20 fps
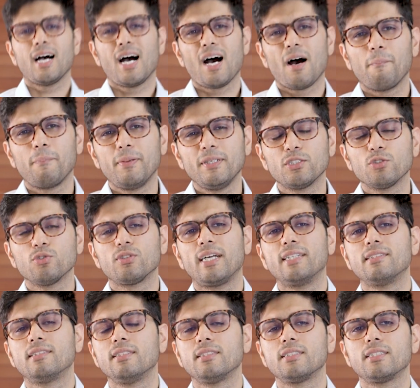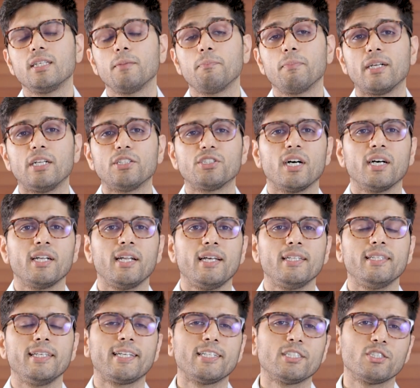क्या आप भी सोराइसिस से परेशान
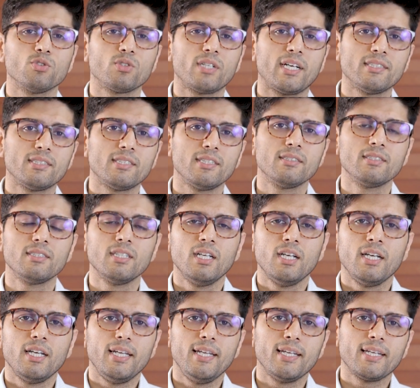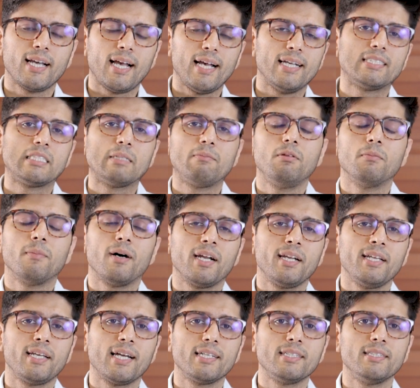हैं देखिए सोराइसिस एक ऐसी
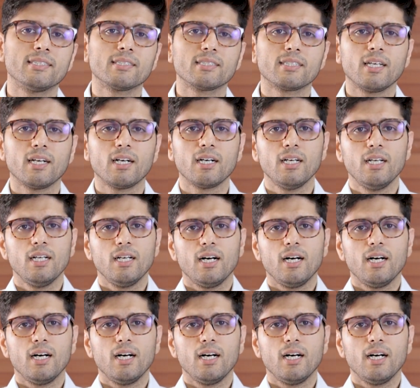बीमारी है जिसका